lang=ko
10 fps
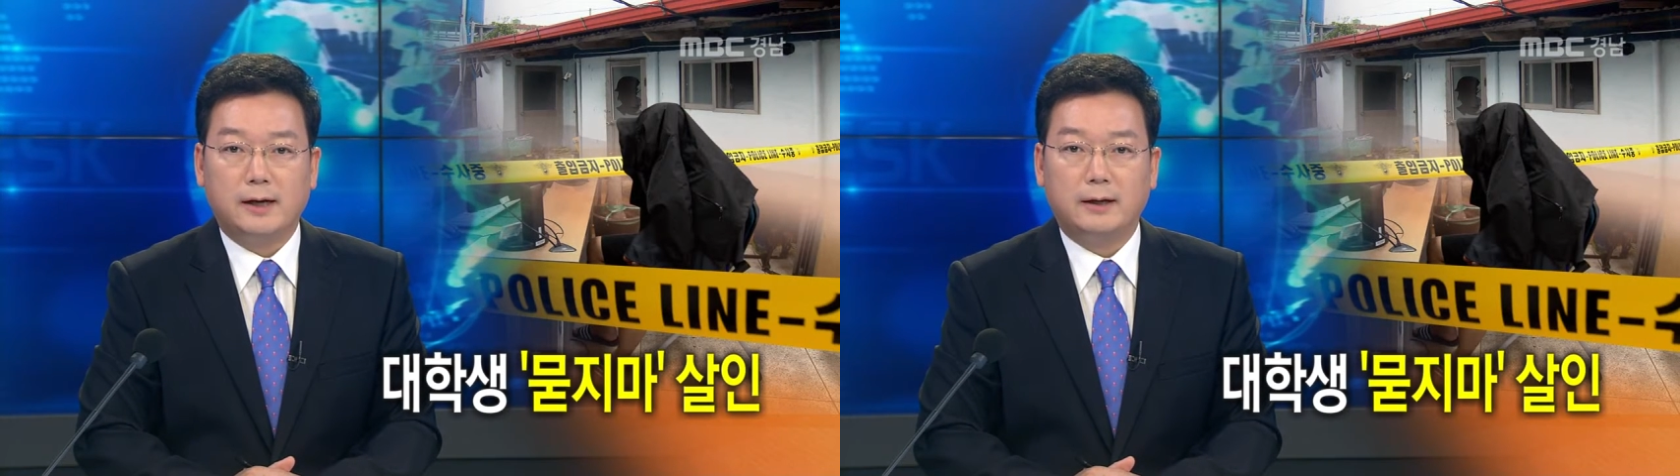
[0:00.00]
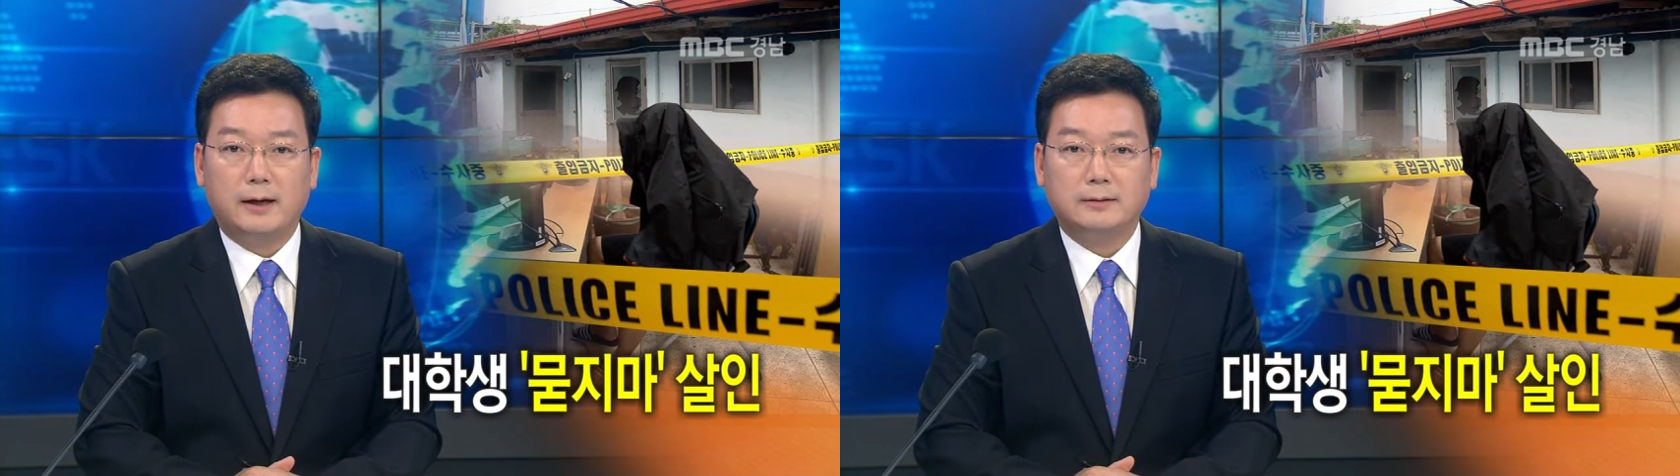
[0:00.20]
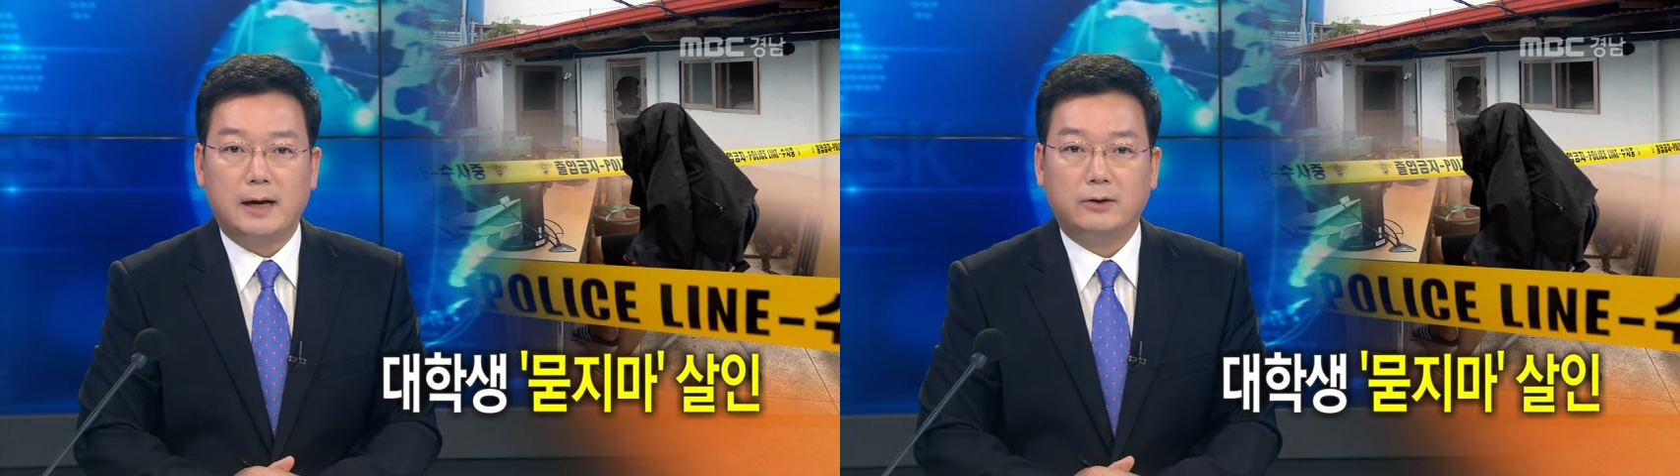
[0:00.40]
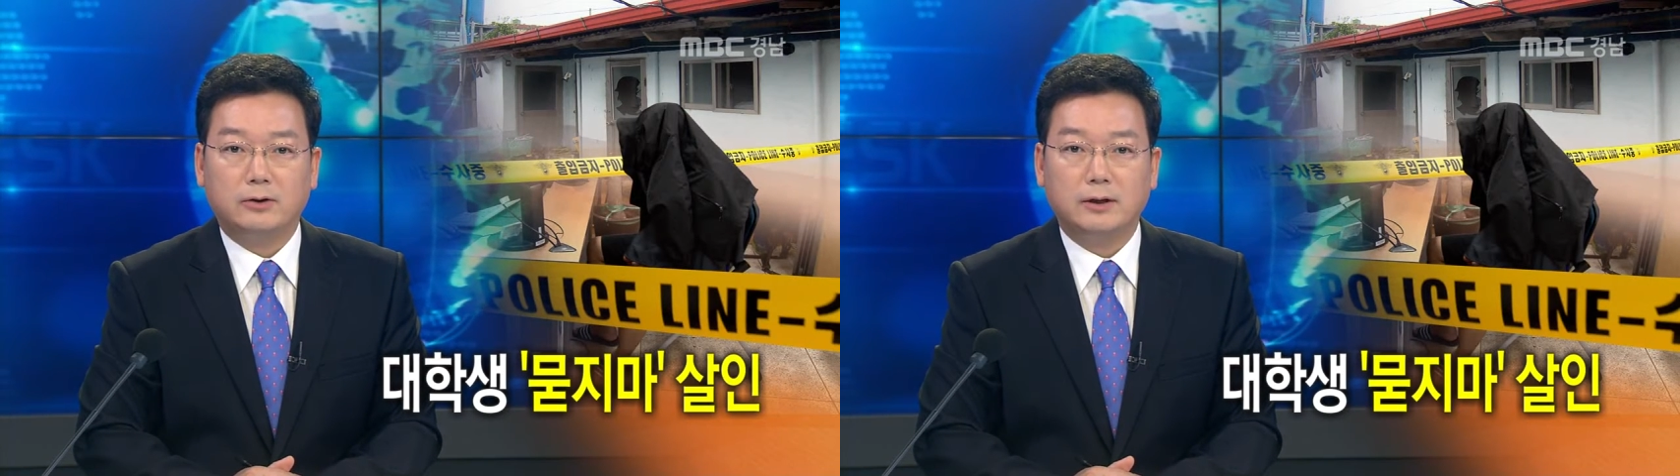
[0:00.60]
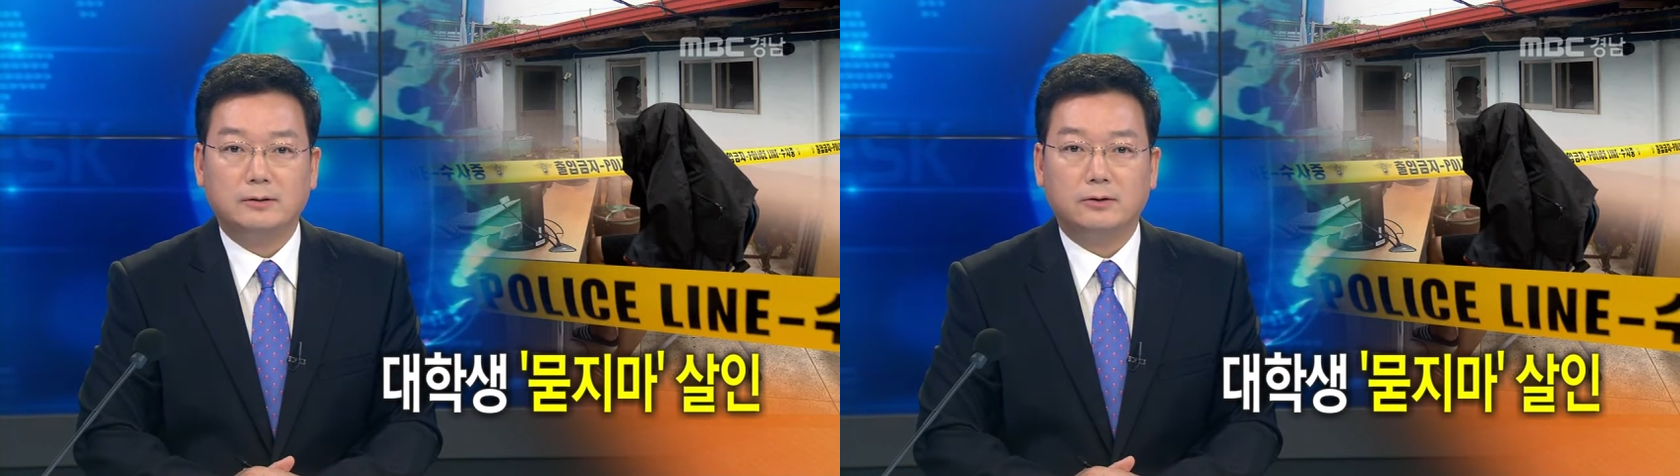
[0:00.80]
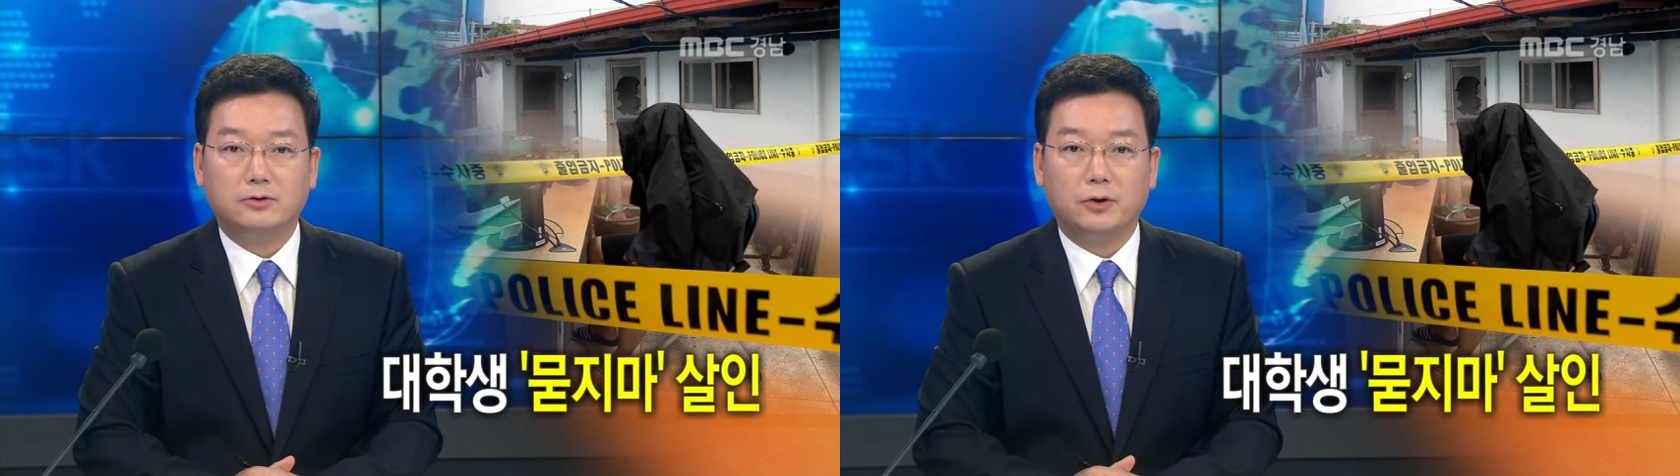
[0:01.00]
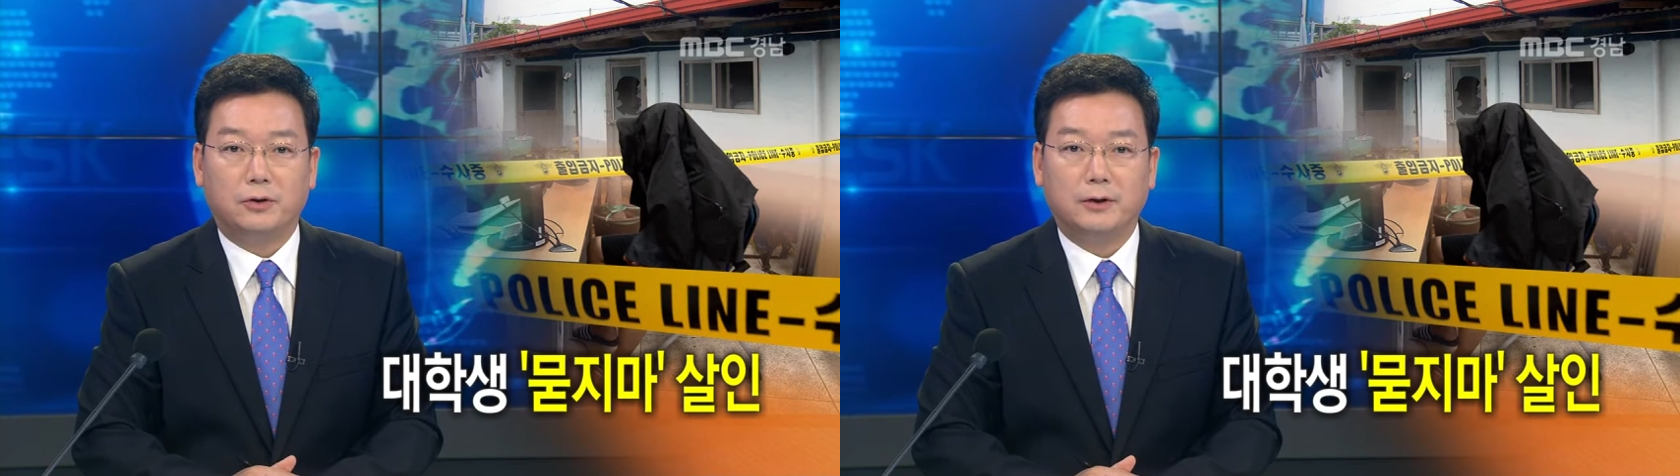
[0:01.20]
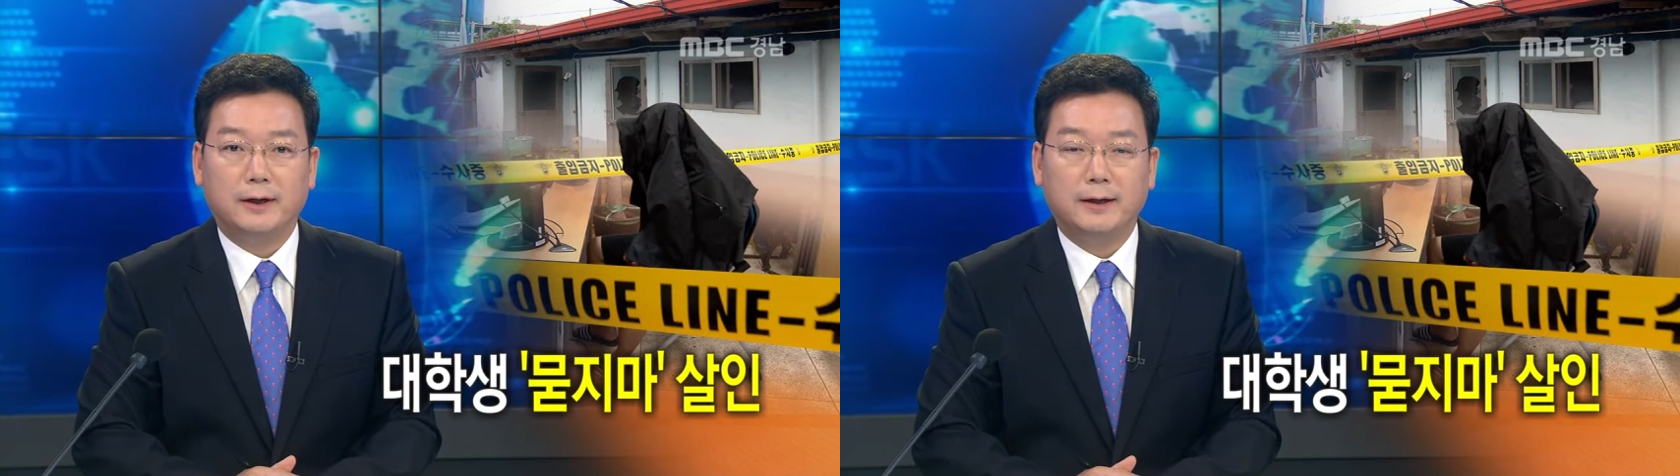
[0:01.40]
살해한 사건이
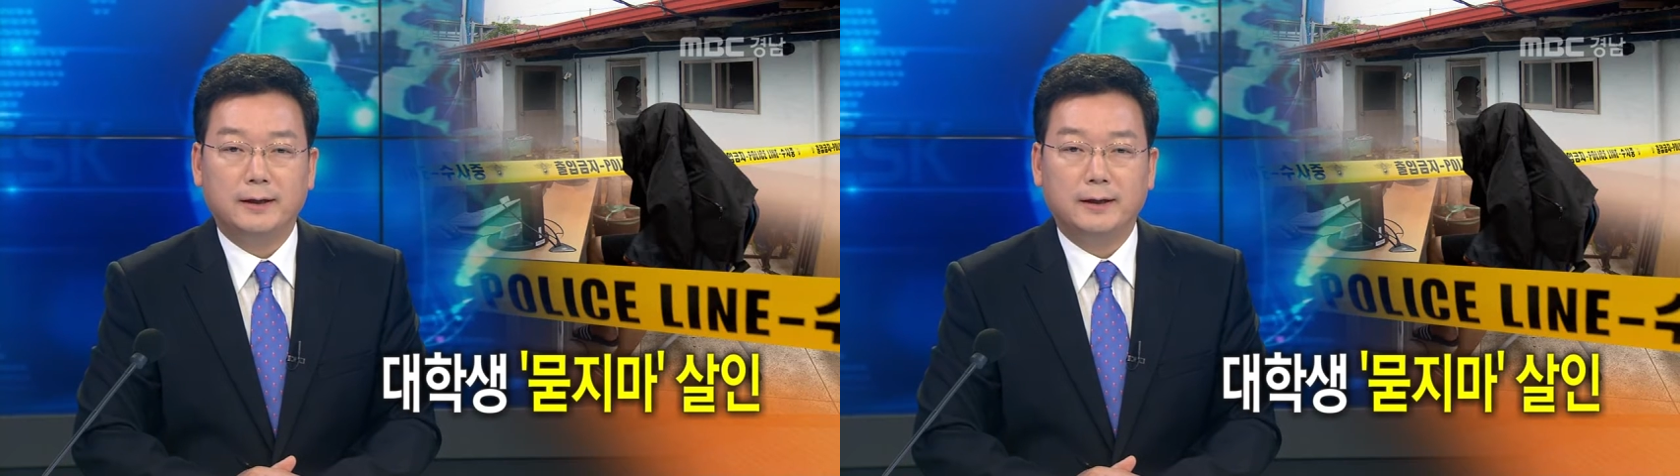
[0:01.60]
있었죠.